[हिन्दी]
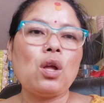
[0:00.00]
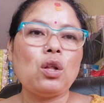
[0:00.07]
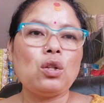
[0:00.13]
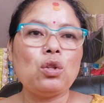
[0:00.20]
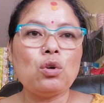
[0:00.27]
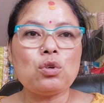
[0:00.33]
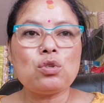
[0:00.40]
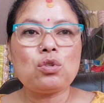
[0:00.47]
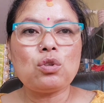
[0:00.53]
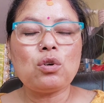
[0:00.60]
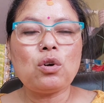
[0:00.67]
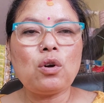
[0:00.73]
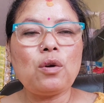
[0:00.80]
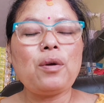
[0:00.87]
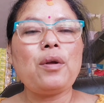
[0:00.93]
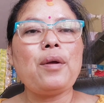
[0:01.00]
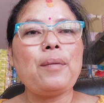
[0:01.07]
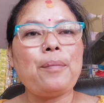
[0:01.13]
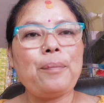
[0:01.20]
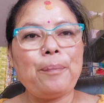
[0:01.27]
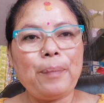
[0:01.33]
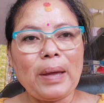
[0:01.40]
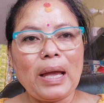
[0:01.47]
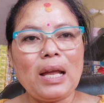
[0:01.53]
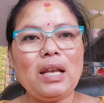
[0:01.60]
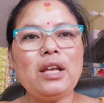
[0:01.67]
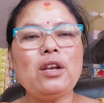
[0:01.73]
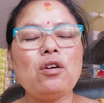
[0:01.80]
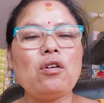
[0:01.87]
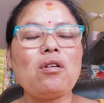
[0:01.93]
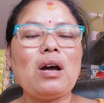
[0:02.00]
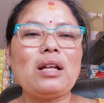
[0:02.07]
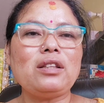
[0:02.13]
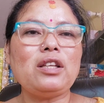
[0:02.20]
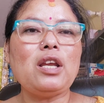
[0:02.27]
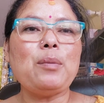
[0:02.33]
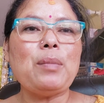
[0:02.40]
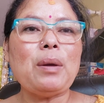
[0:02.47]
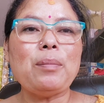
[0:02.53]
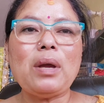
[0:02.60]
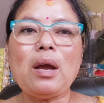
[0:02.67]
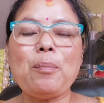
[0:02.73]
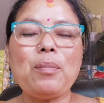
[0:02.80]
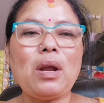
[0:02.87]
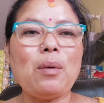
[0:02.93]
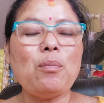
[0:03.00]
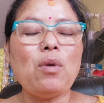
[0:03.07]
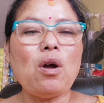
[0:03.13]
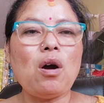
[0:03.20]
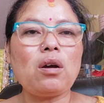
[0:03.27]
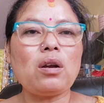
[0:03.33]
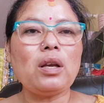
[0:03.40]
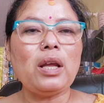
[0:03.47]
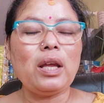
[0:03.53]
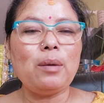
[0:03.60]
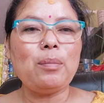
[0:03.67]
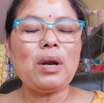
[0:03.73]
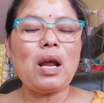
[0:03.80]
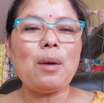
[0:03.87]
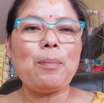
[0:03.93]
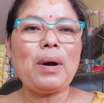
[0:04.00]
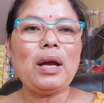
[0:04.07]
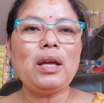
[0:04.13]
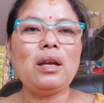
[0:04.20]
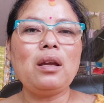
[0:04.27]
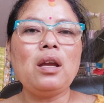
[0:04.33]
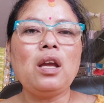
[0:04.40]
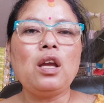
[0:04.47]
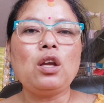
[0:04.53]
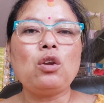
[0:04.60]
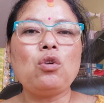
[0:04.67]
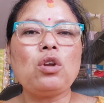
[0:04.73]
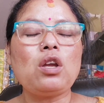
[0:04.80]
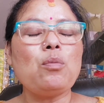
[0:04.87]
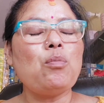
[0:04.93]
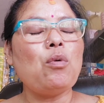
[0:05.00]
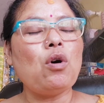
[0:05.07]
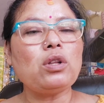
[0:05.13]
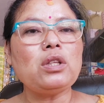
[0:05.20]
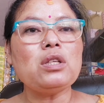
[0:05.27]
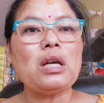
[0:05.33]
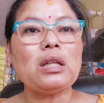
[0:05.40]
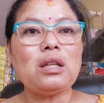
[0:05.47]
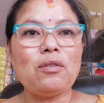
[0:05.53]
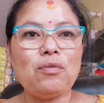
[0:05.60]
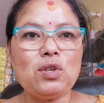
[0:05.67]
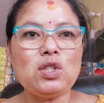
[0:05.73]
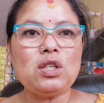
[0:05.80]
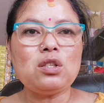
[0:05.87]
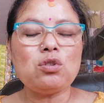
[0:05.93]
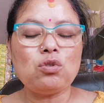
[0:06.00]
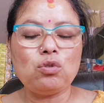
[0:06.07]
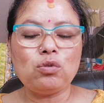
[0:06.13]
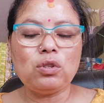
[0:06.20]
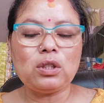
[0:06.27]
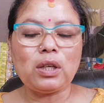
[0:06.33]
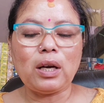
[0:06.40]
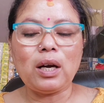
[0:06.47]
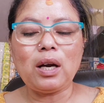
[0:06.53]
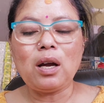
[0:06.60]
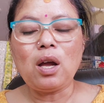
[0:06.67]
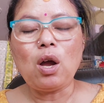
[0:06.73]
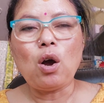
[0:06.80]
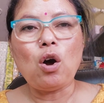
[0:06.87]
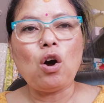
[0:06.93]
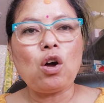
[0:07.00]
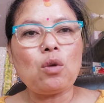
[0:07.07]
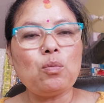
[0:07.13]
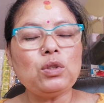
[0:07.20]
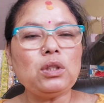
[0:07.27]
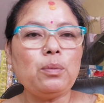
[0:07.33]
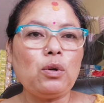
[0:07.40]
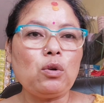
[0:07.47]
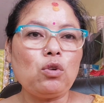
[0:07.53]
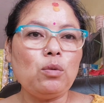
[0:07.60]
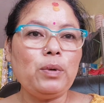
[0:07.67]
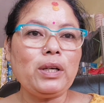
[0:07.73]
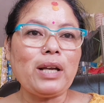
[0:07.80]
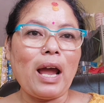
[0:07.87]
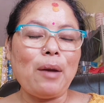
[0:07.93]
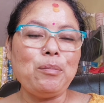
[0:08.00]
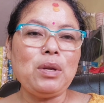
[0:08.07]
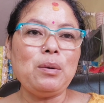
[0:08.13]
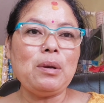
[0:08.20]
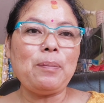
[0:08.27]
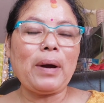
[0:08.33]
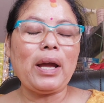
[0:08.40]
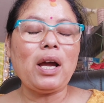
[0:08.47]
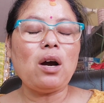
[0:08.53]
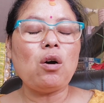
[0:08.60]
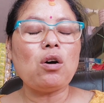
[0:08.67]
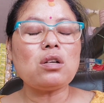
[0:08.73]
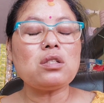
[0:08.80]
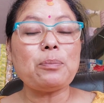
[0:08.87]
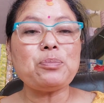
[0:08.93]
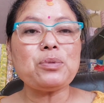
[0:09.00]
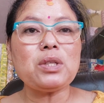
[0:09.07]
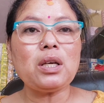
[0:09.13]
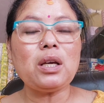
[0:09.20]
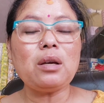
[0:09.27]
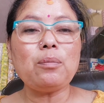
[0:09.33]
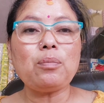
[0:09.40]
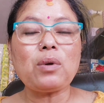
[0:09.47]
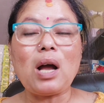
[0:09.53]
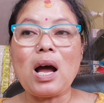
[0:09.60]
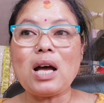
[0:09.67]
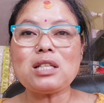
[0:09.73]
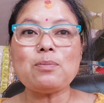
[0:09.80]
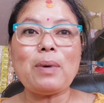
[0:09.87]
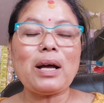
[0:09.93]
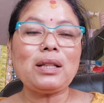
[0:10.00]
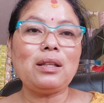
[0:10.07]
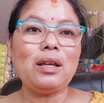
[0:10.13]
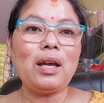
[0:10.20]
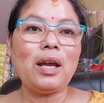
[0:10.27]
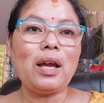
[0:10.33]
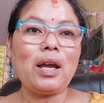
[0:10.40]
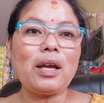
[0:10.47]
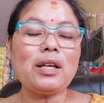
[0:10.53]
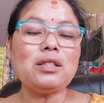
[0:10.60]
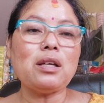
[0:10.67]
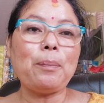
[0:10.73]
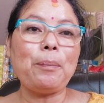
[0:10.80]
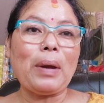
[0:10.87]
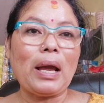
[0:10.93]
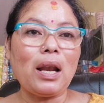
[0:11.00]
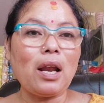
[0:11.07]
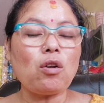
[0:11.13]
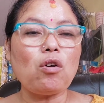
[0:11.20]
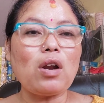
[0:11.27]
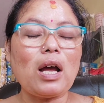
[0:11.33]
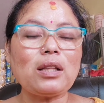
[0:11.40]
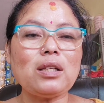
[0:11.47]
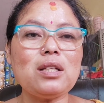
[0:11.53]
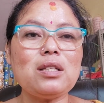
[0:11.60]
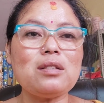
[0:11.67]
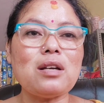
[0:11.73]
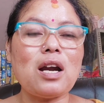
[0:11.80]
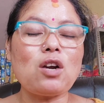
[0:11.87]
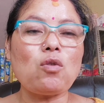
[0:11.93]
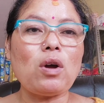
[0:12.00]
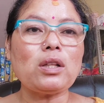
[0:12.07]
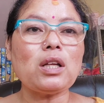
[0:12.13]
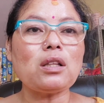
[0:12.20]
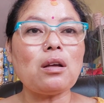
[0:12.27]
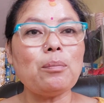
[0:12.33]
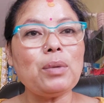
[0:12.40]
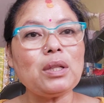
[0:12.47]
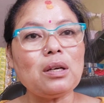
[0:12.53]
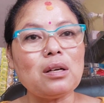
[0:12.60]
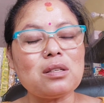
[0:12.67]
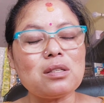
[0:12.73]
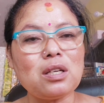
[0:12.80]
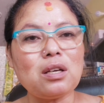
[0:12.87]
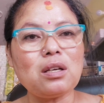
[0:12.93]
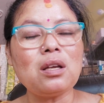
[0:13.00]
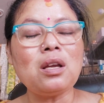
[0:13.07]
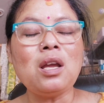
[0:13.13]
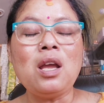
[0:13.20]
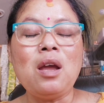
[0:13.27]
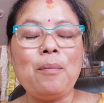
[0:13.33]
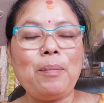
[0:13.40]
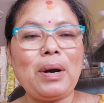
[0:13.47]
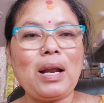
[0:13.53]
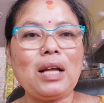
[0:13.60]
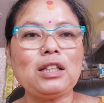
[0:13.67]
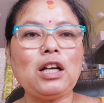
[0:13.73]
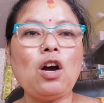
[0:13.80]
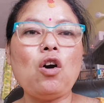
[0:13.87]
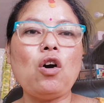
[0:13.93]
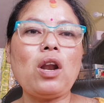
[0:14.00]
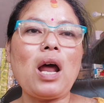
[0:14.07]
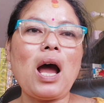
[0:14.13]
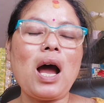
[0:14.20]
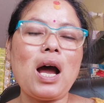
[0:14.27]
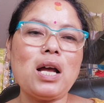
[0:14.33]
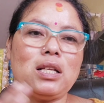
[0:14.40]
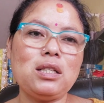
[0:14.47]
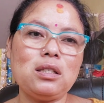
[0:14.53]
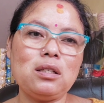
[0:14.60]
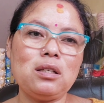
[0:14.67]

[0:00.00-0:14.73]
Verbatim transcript: दोस्तों पहली नवरात्रि में मैं अपना ब्लॉग नहीं बना पाई क्योंकि बहुत ही ज़्यादा बिजी शेड्यूल था और मुझे बिल्कुल भी टाइम नहीं मिल पाया और सबसे ख़ास बात यह है कि जब पहला नवरात्रि स्टार्ट हुआ था तब भी थर्सडे पड़ा था और आज